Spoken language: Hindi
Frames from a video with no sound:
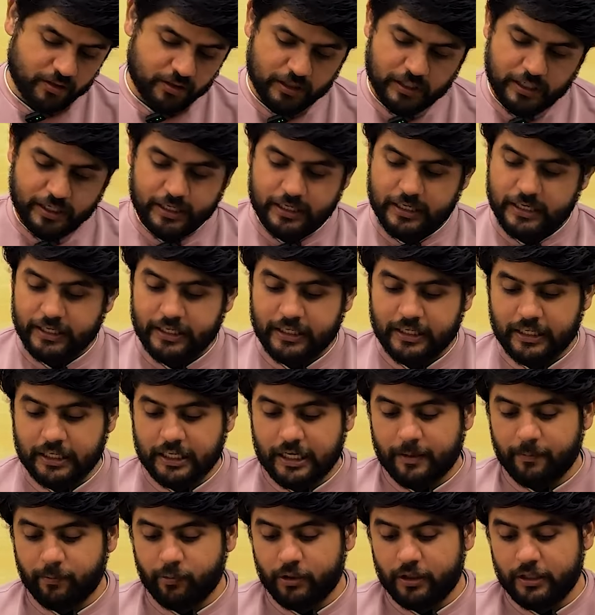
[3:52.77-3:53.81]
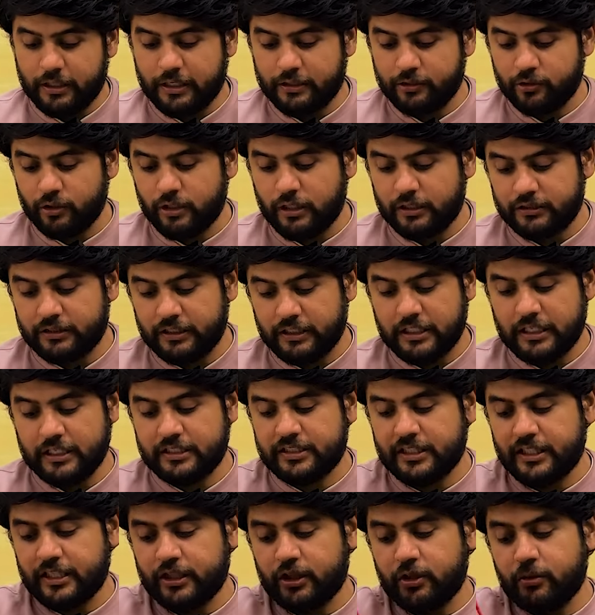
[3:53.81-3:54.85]
नहीं लेकिन अगर आपको एक लाख दो लाख तीन लाख
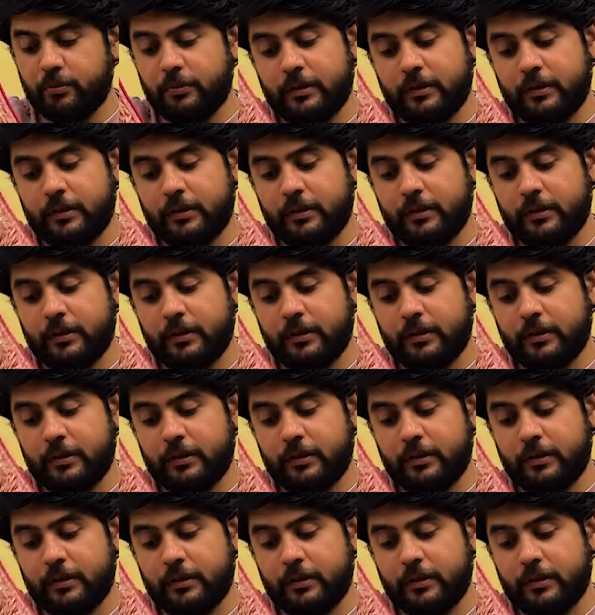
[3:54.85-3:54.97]
चाहिए तो